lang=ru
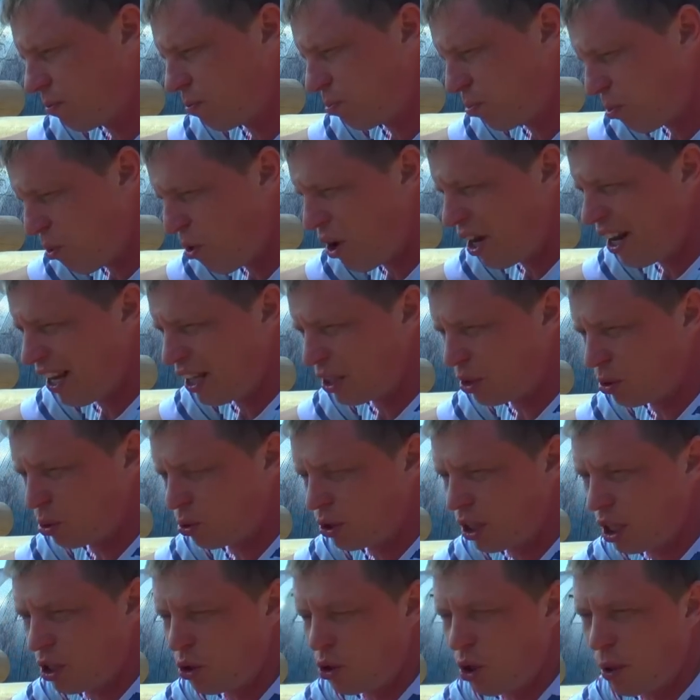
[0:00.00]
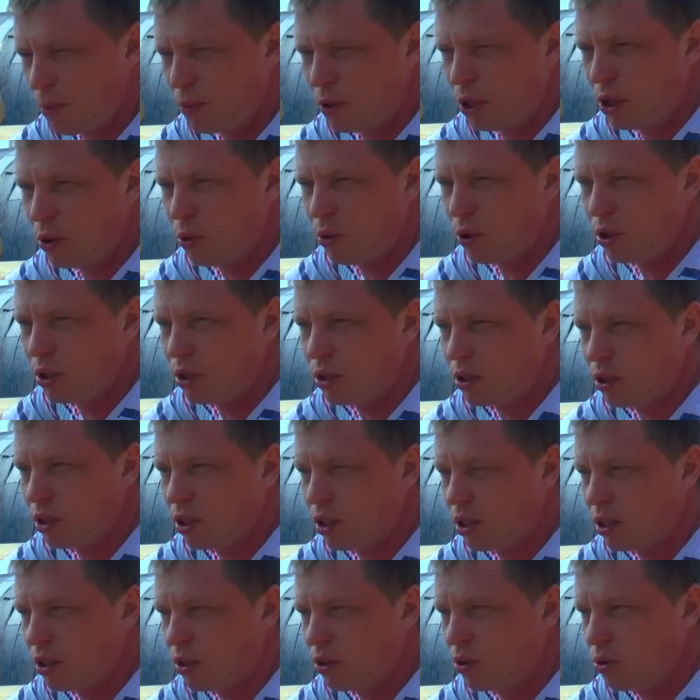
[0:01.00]
более трудоемкий он,
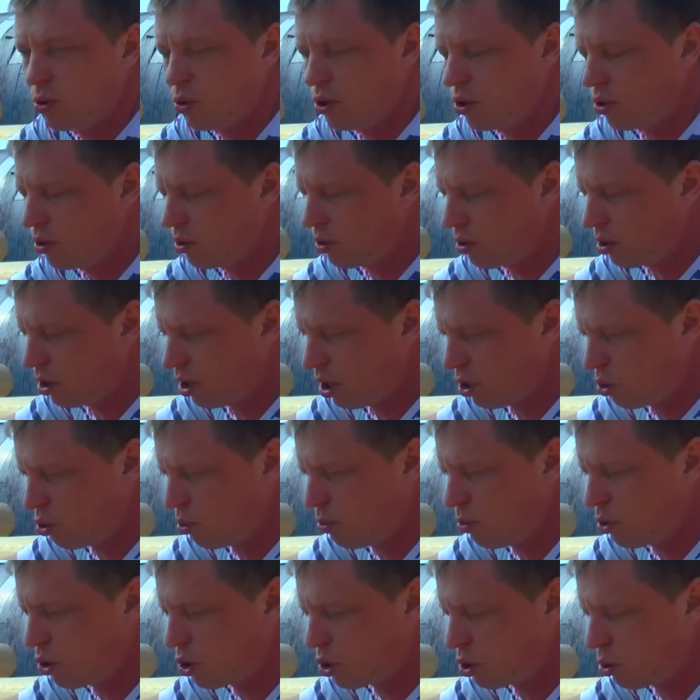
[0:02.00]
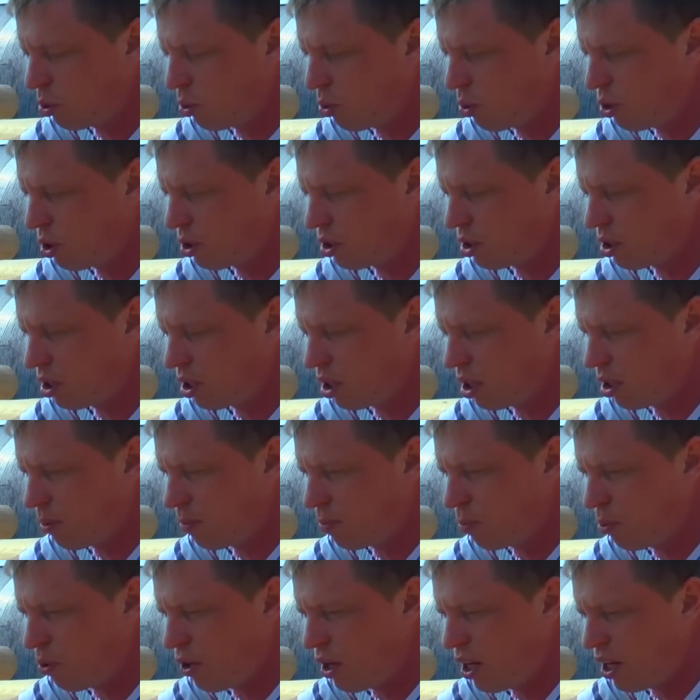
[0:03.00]
э, но я думаю, что он э,
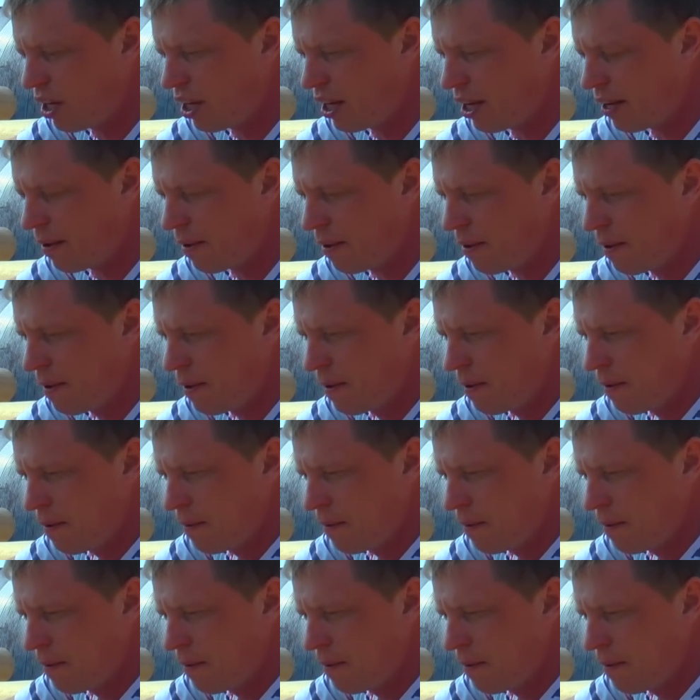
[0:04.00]
более